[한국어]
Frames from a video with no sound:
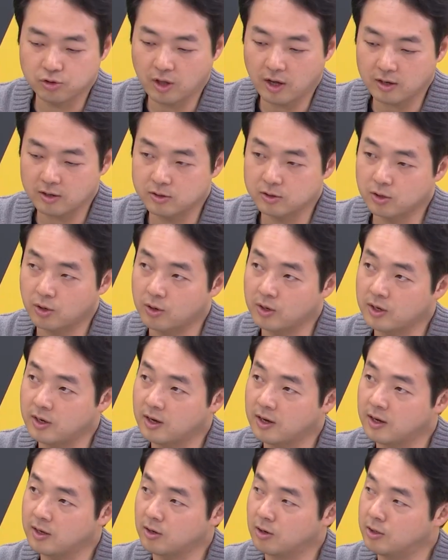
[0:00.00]
딱
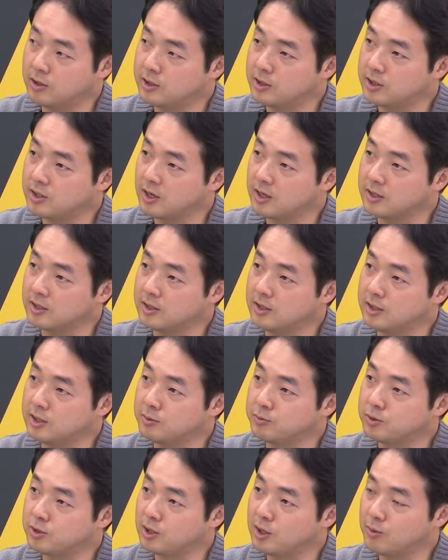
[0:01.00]
저희가 10시 한
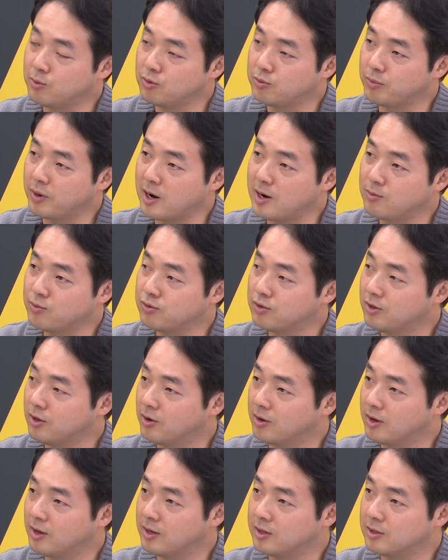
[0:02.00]
27분, 8분경에